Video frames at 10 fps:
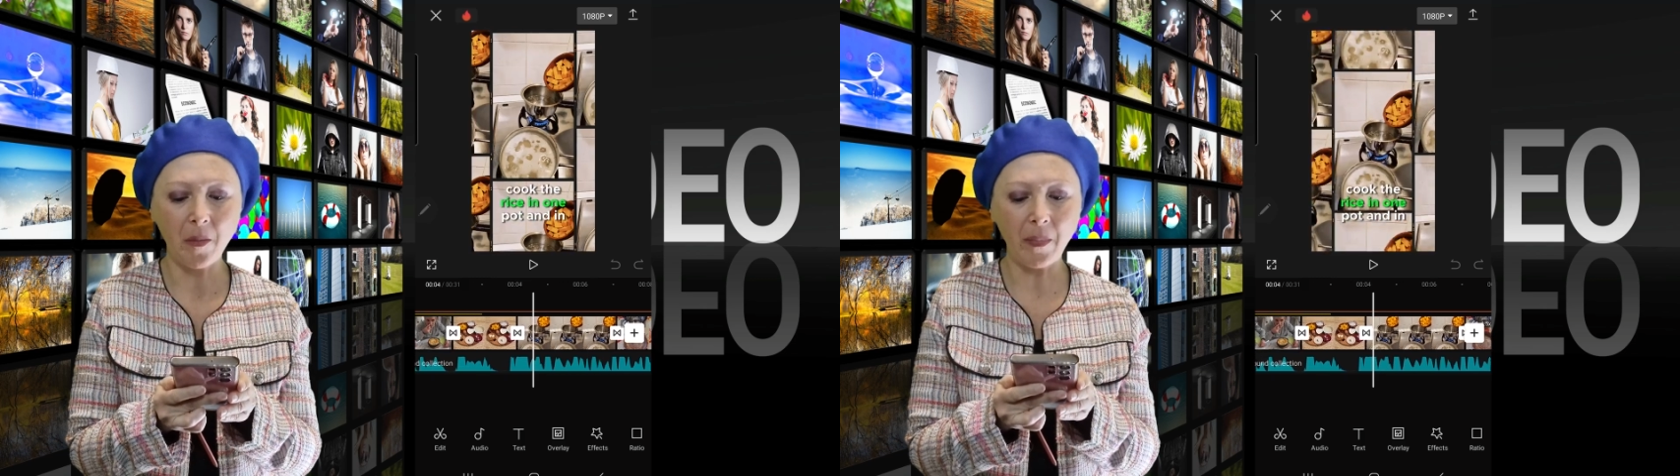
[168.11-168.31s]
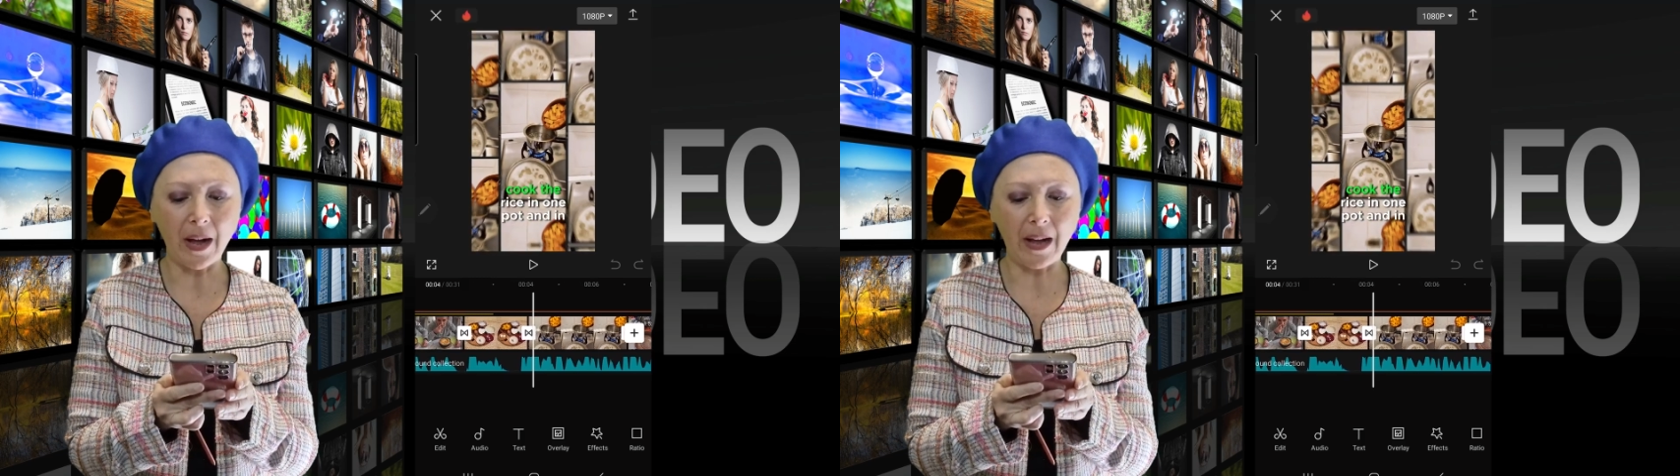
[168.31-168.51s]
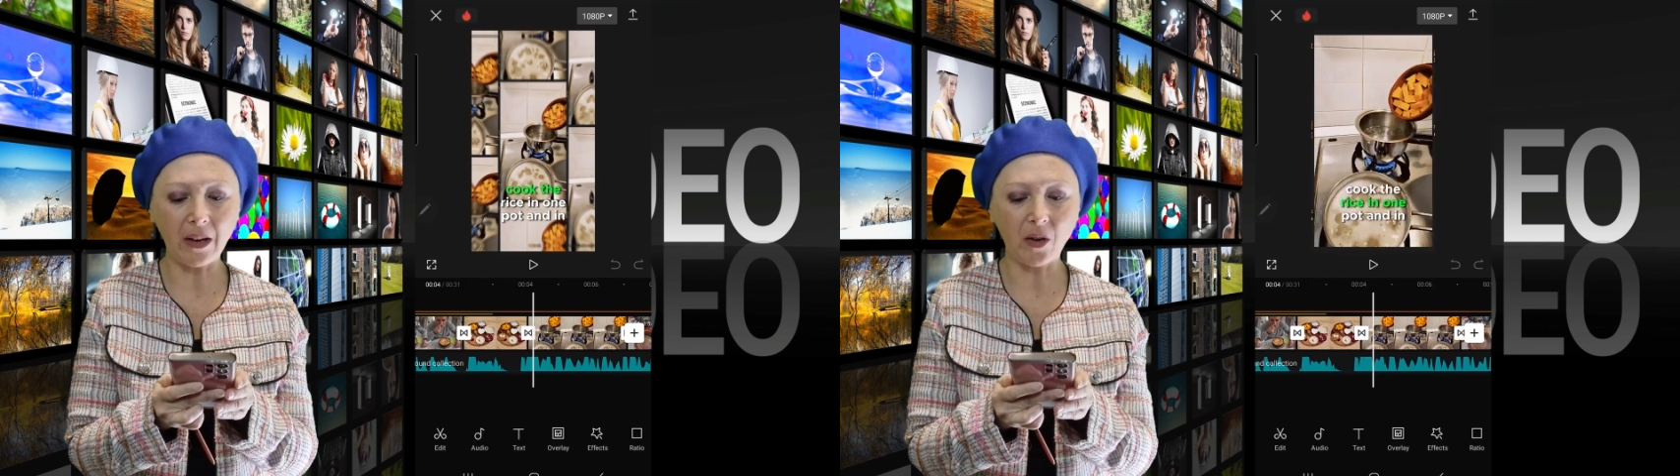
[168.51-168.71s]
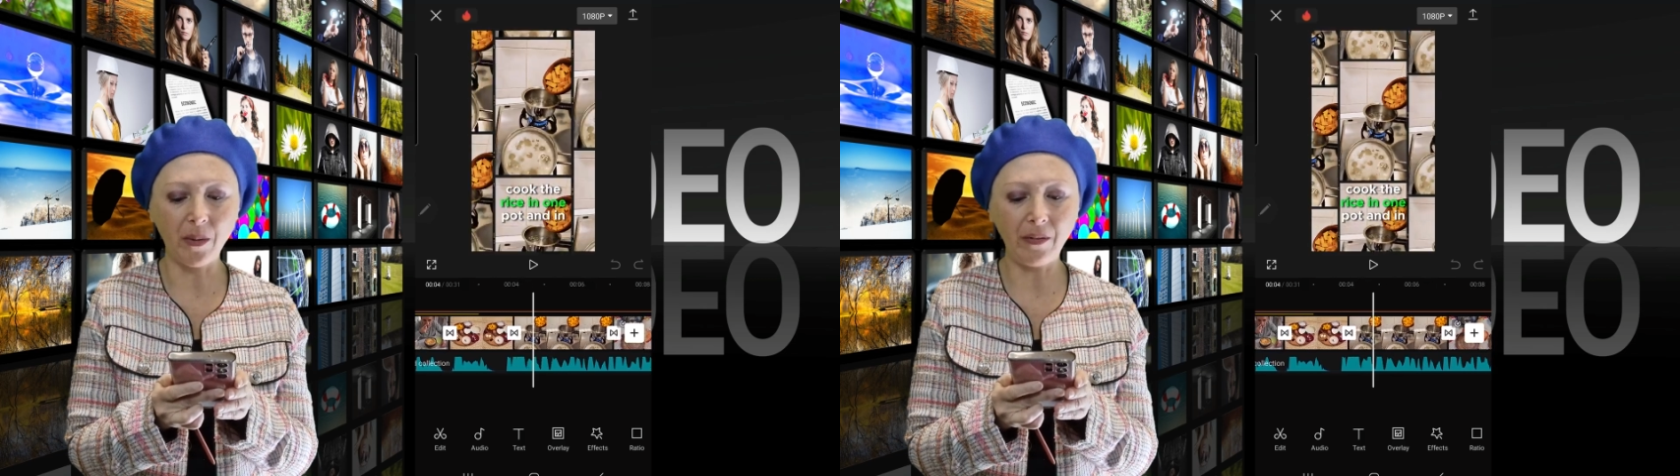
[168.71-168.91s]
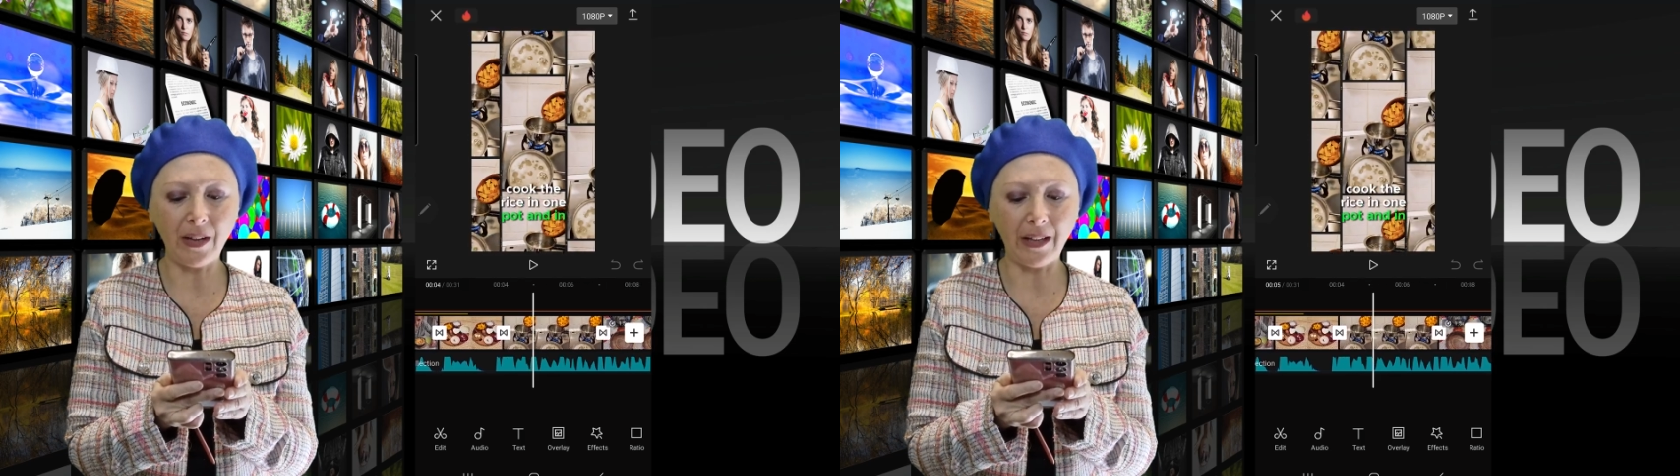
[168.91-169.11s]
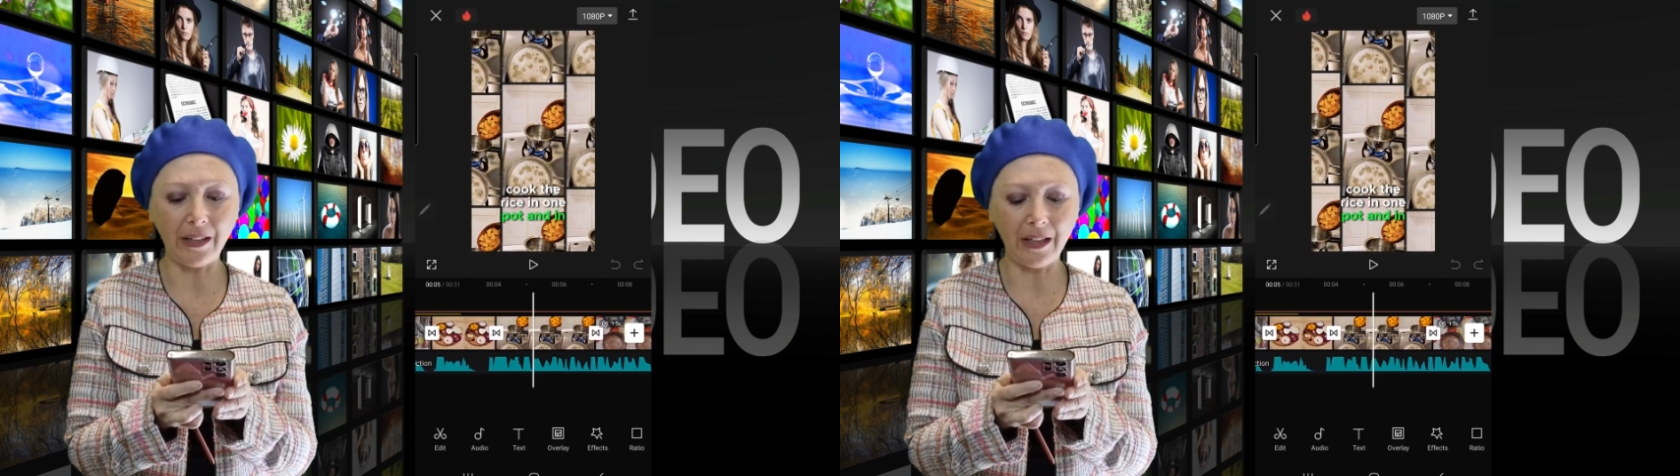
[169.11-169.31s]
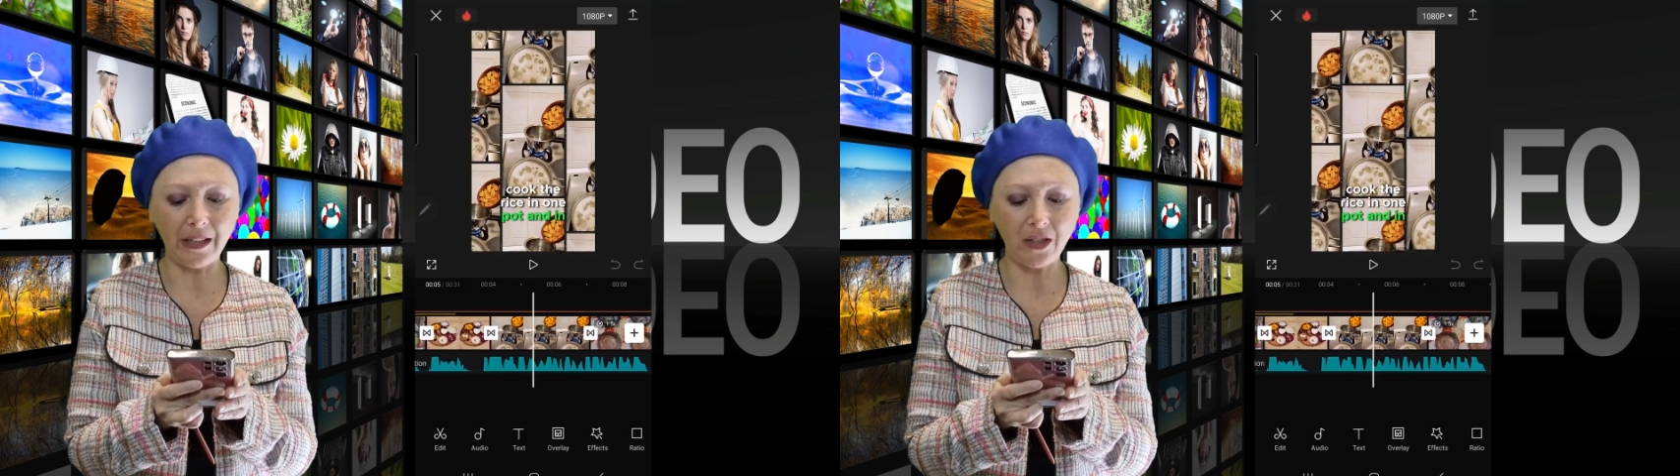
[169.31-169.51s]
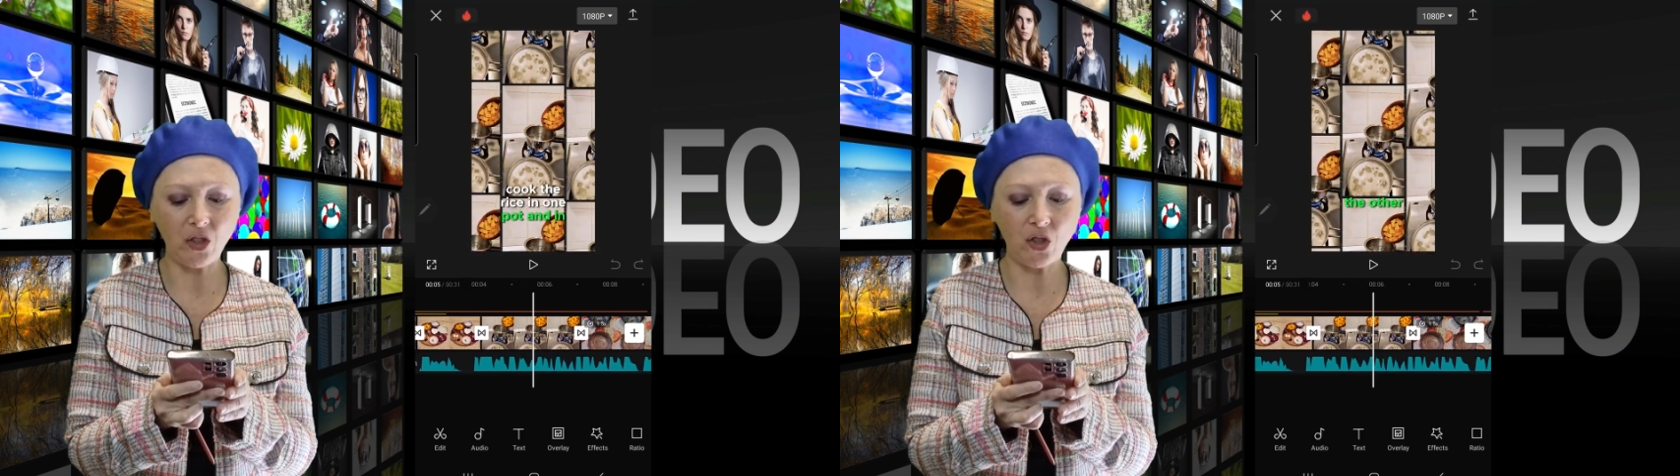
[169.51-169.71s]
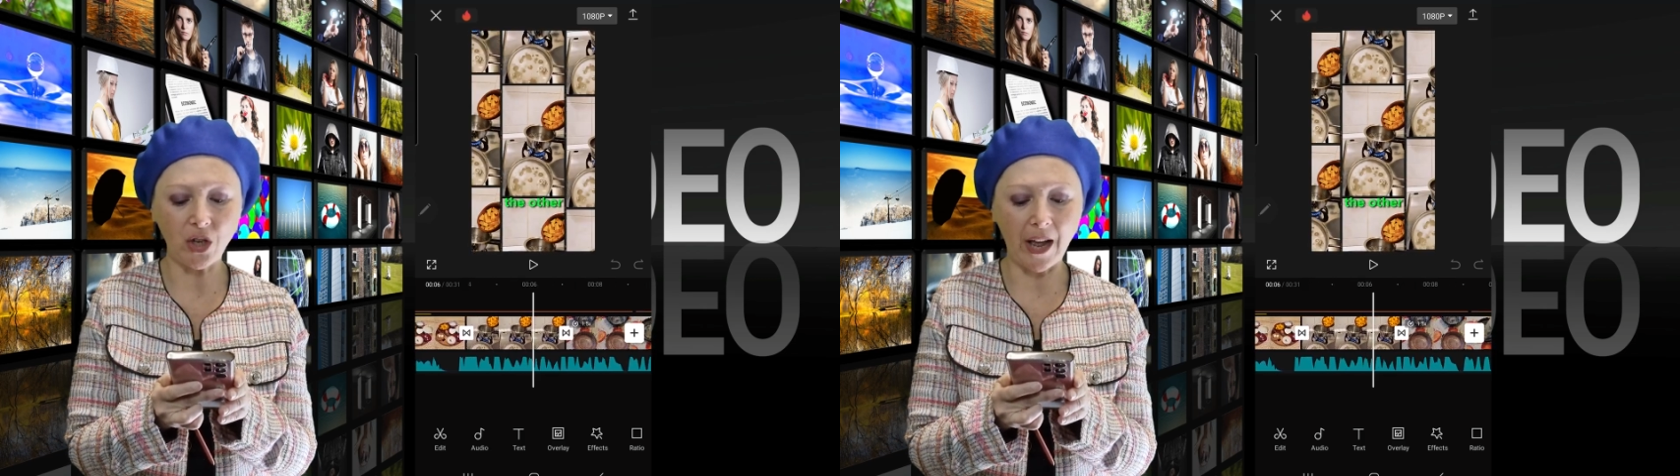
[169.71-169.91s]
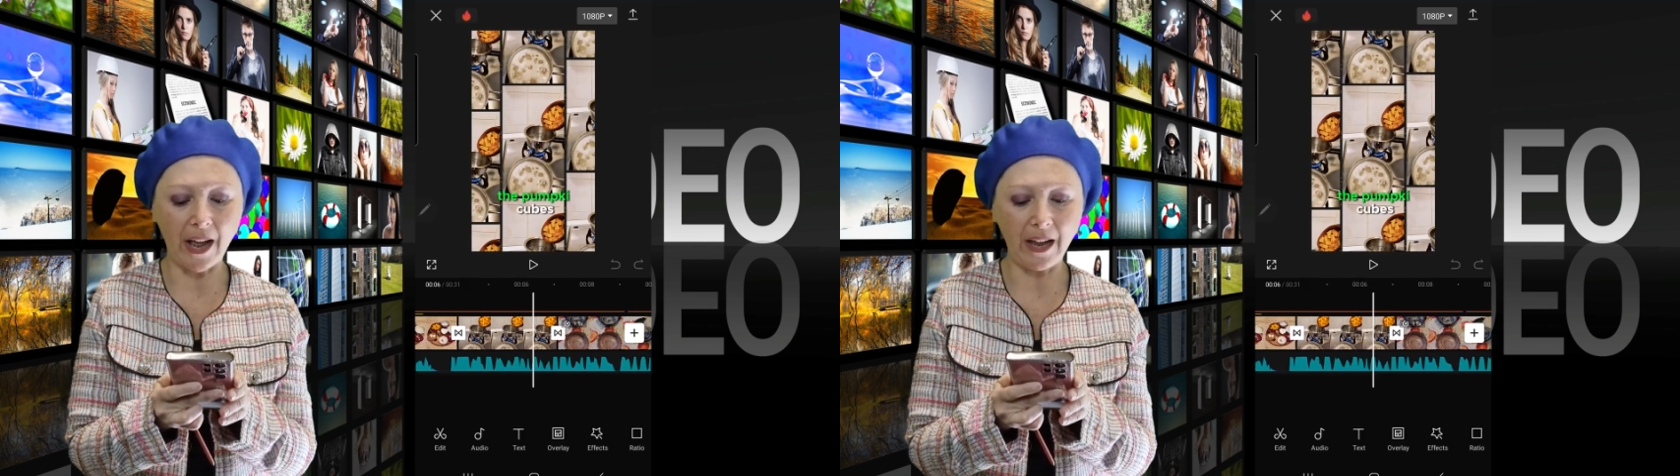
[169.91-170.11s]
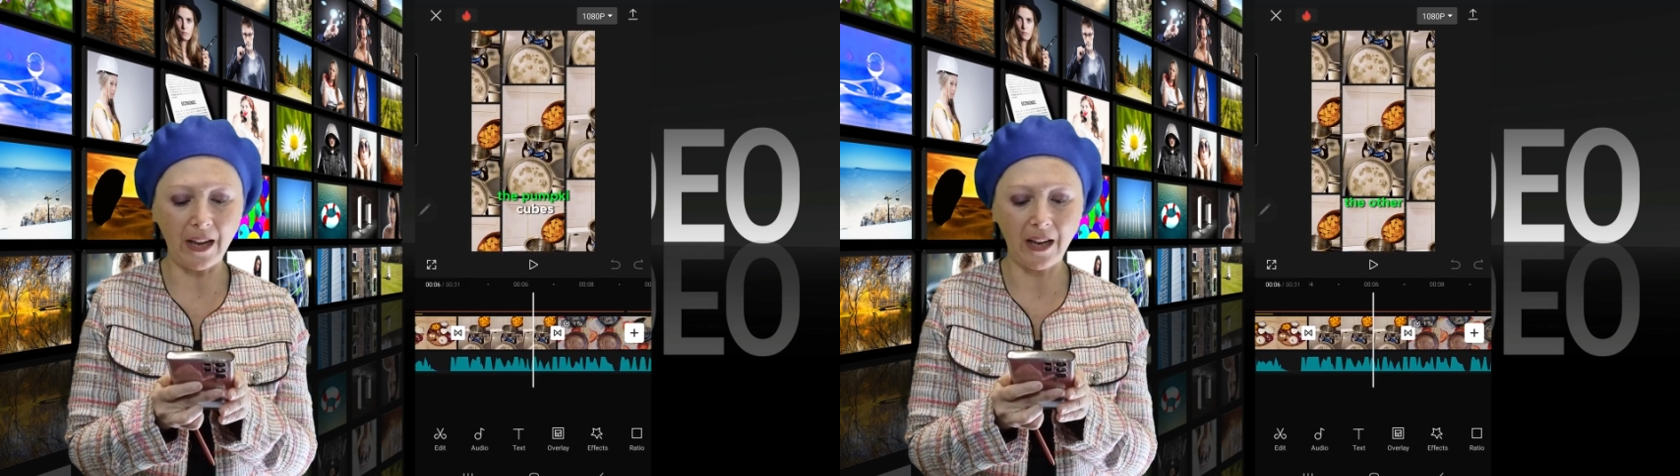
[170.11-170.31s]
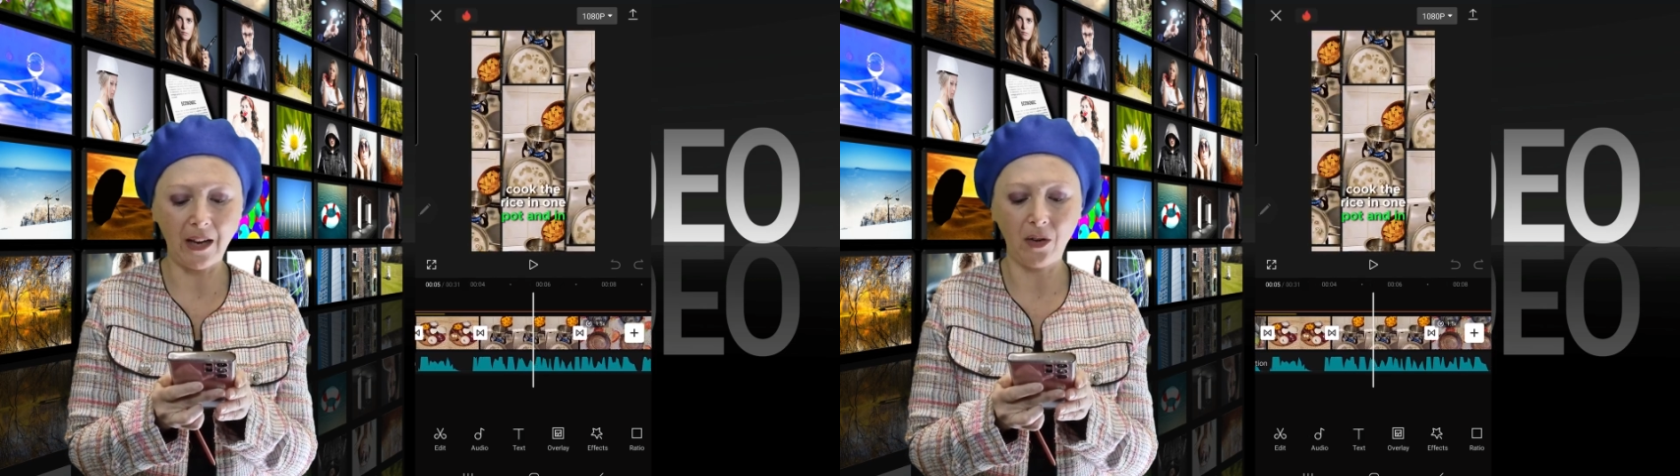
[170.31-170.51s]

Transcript: ma come vedi c'è